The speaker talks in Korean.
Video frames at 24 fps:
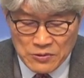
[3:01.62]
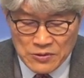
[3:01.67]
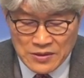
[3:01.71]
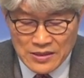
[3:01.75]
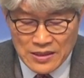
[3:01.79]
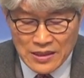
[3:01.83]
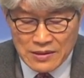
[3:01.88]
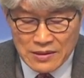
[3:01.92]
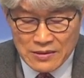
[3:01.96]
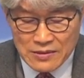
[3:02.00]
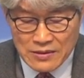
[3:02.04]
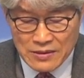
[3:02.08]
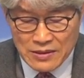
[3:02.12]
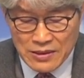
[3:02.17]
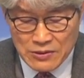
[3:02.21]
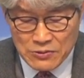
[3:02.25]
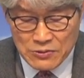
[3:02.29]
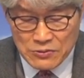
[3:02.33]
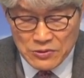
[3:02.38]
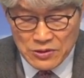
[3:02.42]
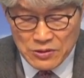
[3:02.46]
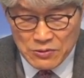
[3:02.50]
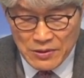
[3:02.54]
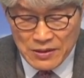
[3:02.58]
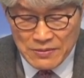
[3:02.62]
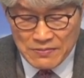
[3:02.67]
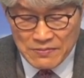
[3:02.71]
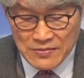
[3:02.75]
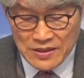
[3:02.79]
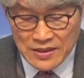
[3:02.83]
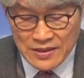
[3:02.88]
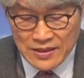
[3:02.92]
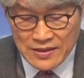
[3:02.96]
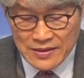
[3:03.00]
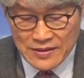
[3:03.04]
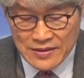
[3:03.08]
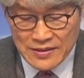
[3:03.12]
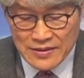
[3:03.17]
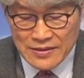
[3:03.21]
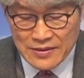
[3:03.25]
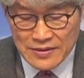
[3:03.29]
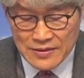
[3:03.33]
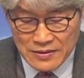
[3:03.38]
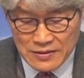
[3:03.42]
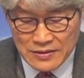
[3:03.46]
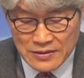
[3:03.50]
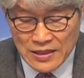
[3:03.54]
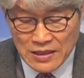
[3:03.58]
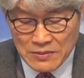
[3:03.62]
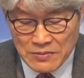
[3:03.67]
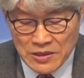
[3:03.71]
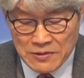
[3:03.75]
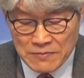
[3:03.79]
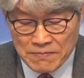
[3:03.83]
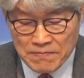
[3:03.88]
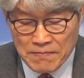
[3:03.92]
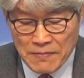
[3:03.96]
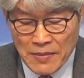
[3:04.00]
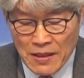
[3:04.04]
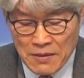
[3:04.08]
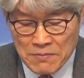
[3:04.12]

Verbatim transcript: 싹을 틔우기도 합니다. 그렇다면